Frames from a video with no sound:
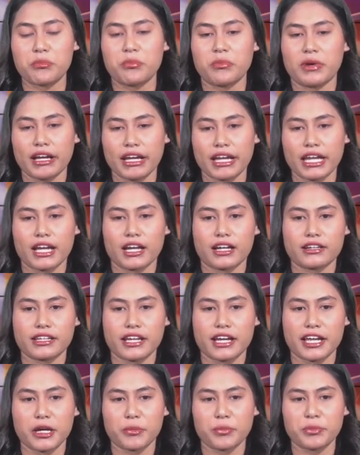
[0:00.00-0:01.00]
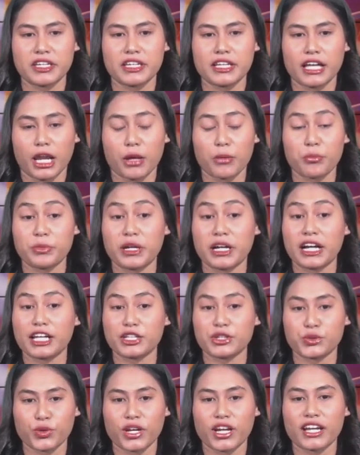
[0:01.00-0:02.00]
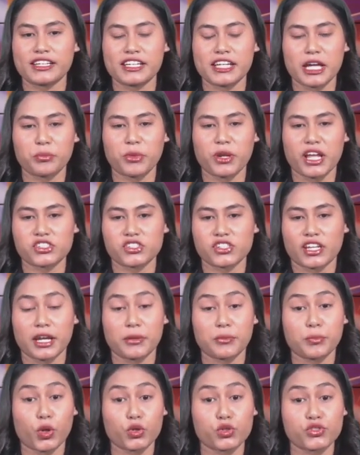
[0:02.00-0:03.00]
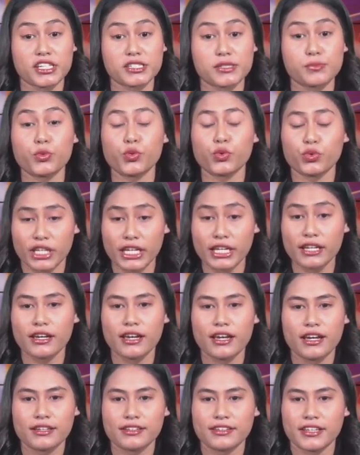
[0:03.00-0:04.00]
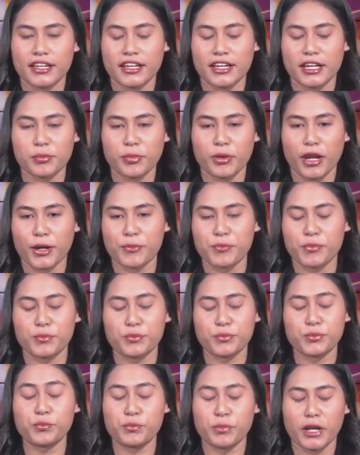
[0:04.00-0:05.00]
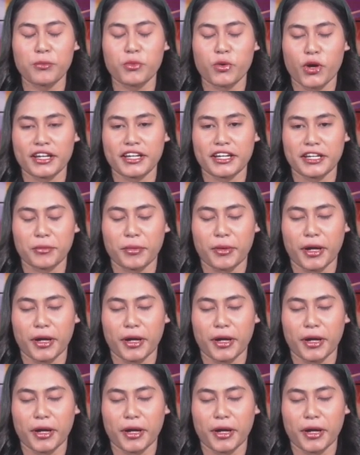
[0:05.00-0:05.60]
yang dihadapi dalam pengaturan dan pelaksanaan proses mudik di pelabuhan ini, Pak?